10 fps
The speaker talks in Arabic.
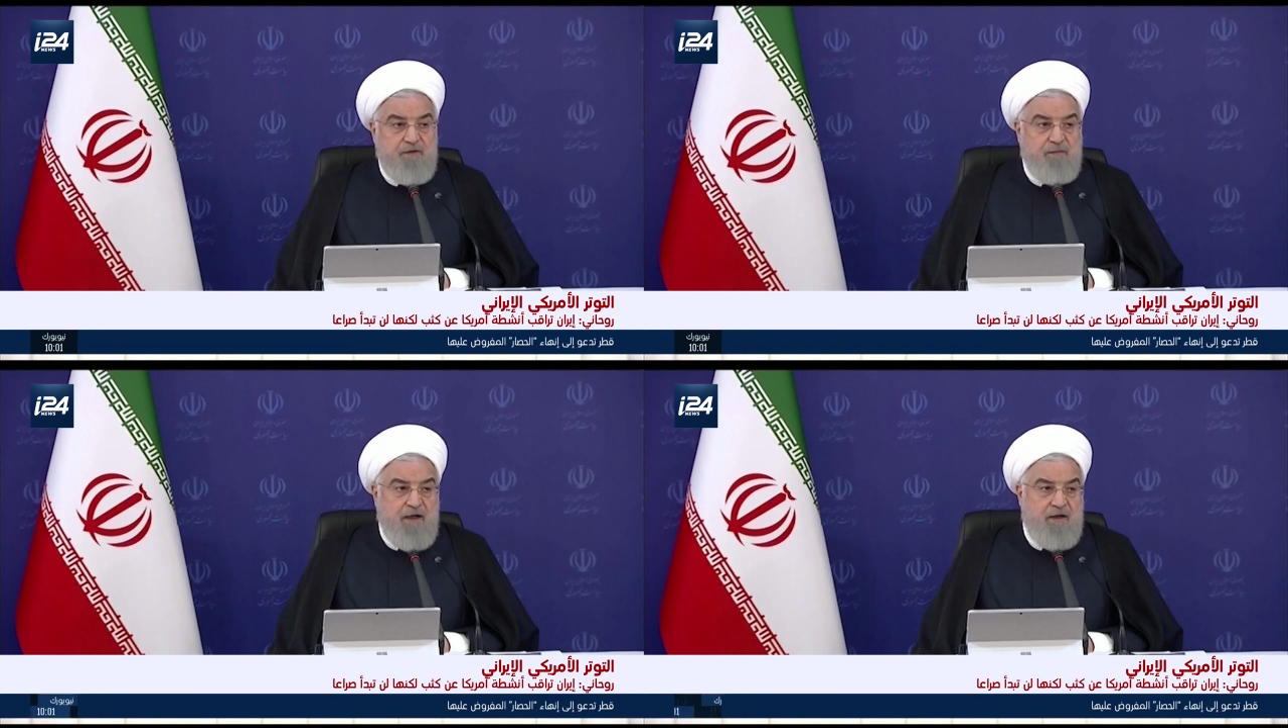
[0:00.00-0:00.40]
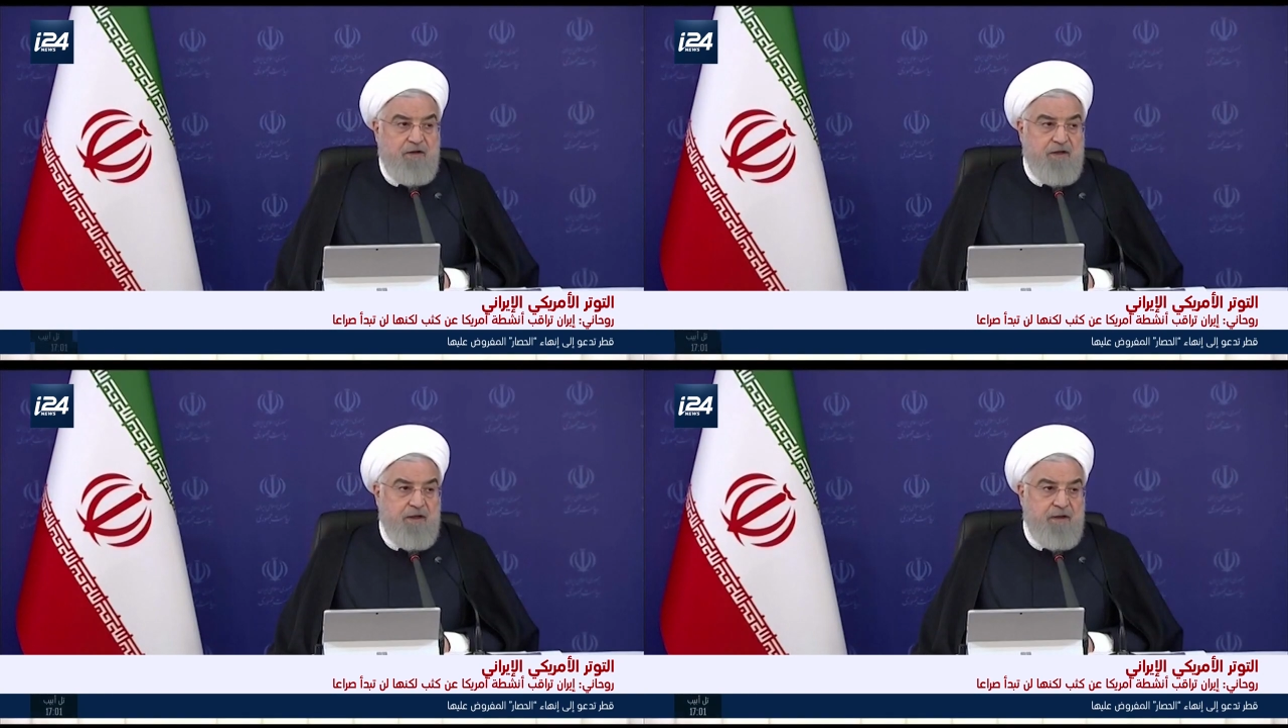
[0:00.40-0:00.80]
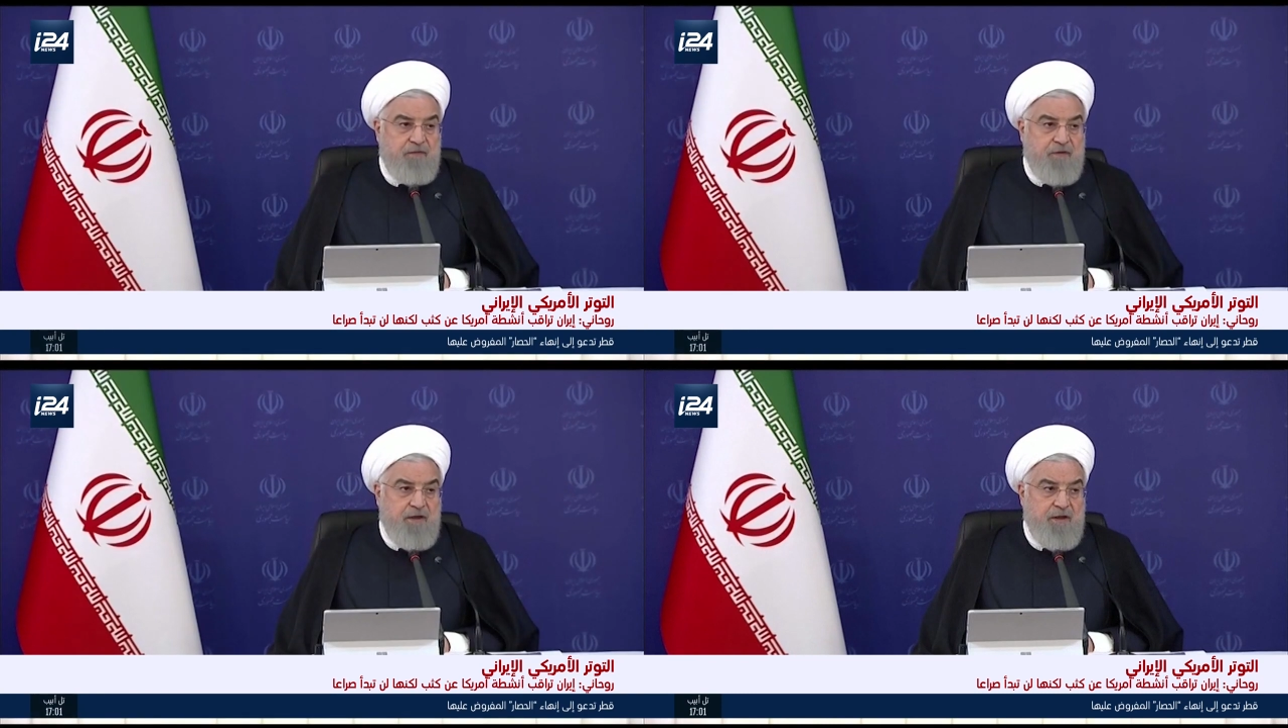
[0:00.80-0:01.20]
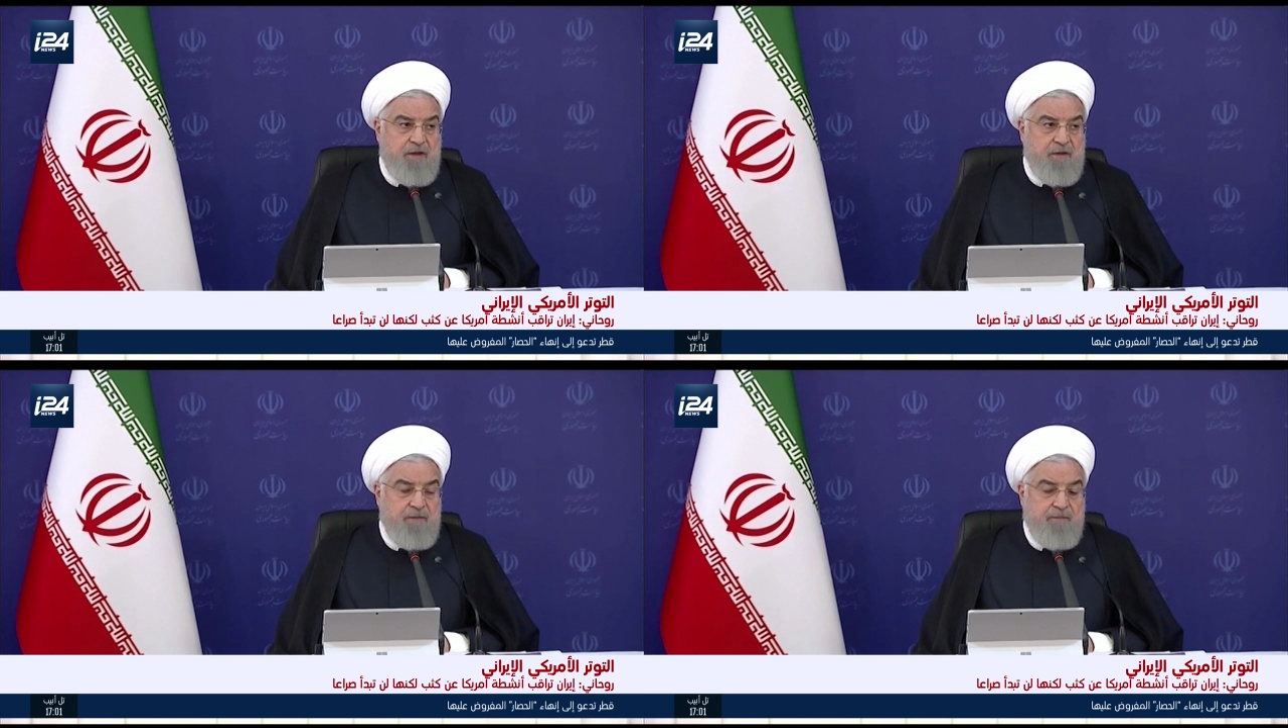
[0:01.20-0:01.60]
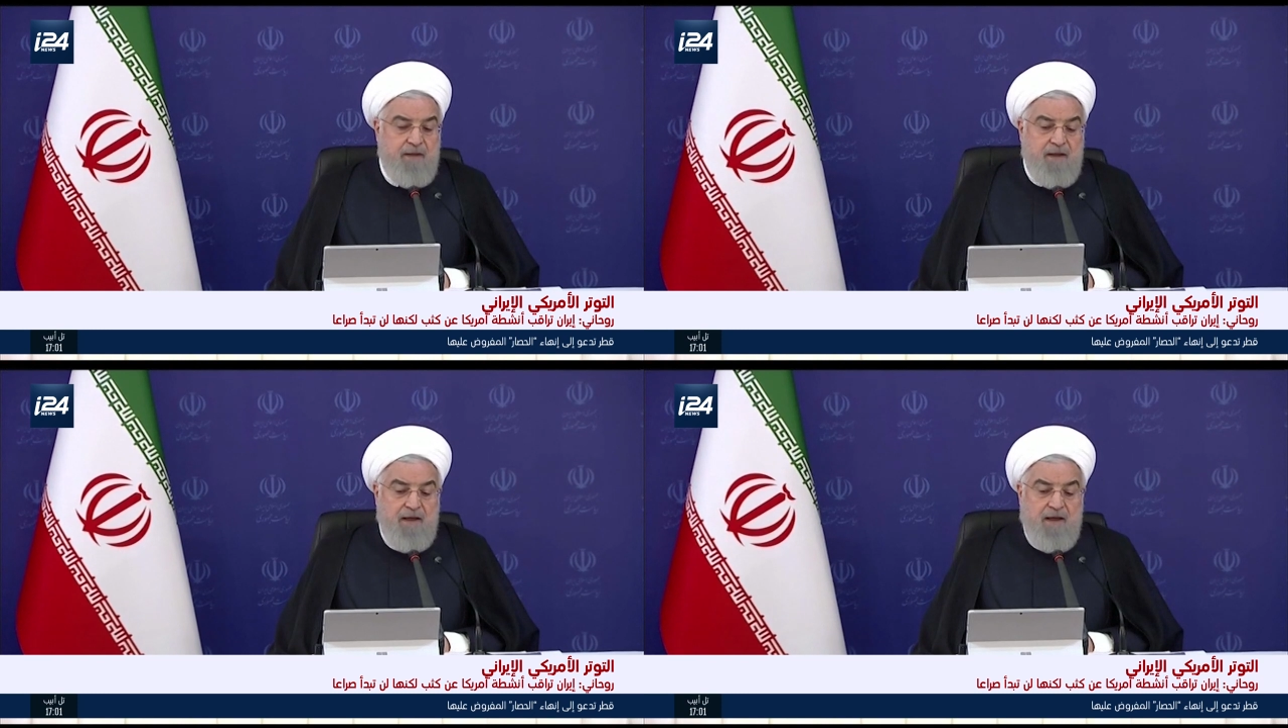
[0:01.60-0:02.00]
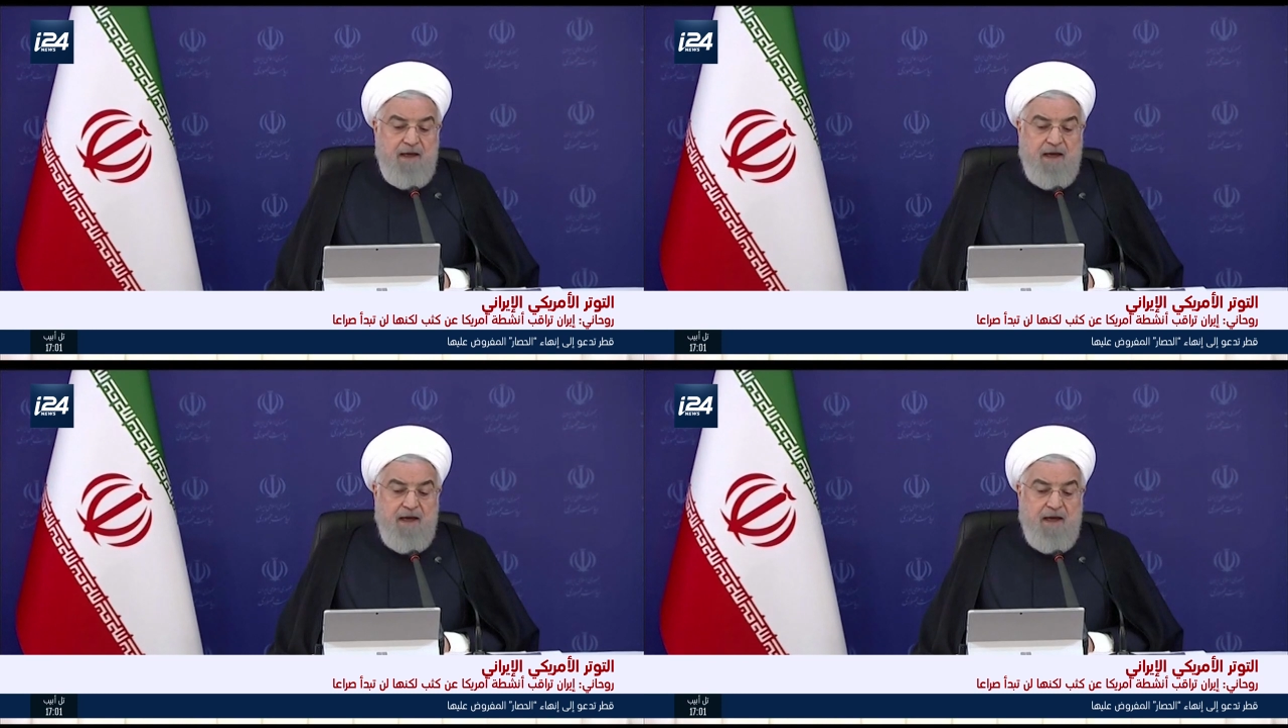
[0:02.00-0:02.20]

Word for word: سابق القوات الإيرانية إلى